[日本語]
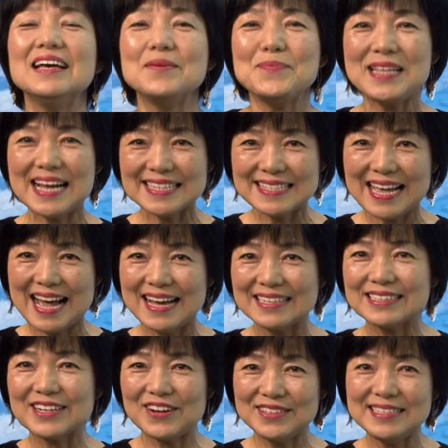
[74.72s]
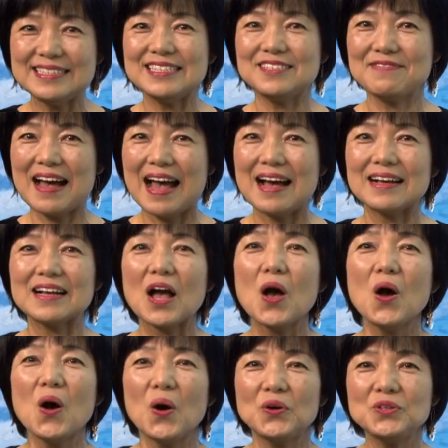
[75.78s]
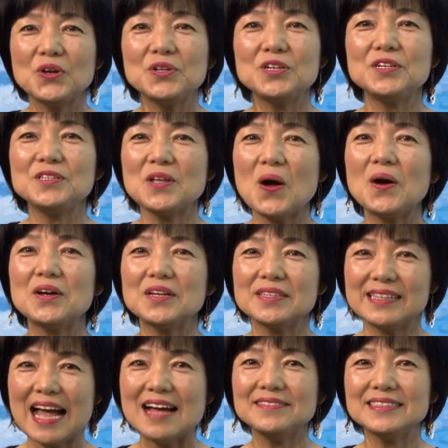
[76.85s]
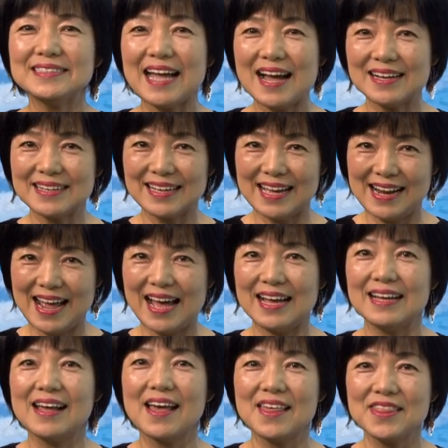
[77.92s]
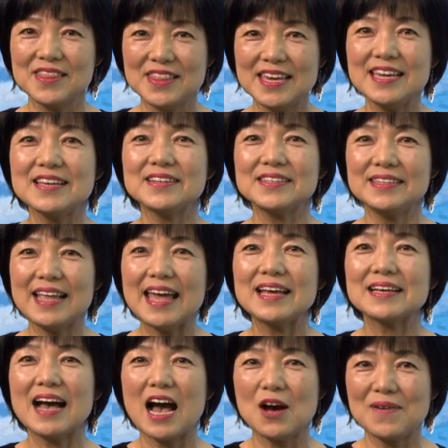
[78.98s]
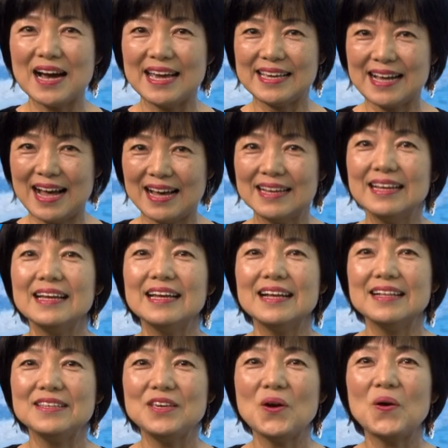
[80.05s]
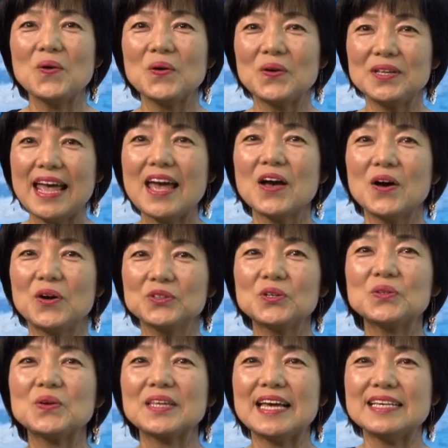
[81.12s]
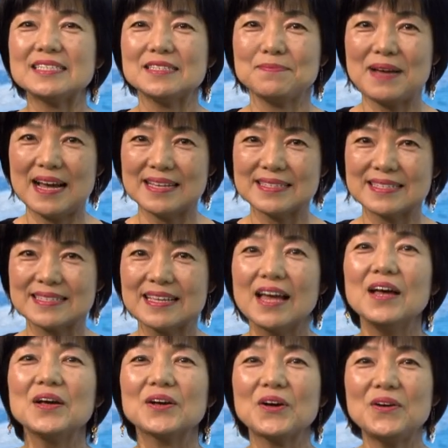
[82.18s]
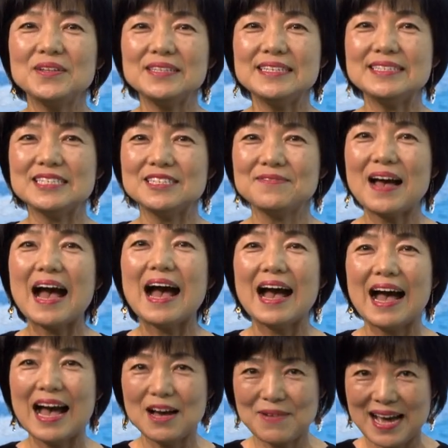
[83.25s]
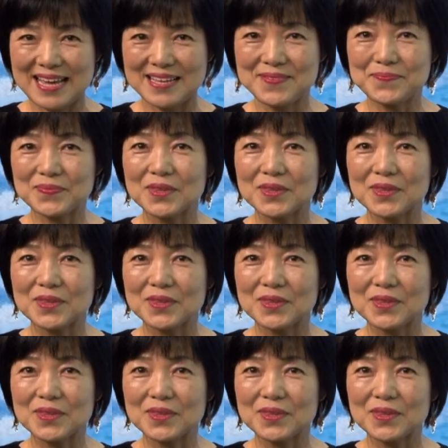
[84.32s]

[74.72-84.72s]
皆さん、こんにちは。ホノルルのダウンタウンからピンクテックハワイが日本語でお届けします。こんにちは、ハワイ。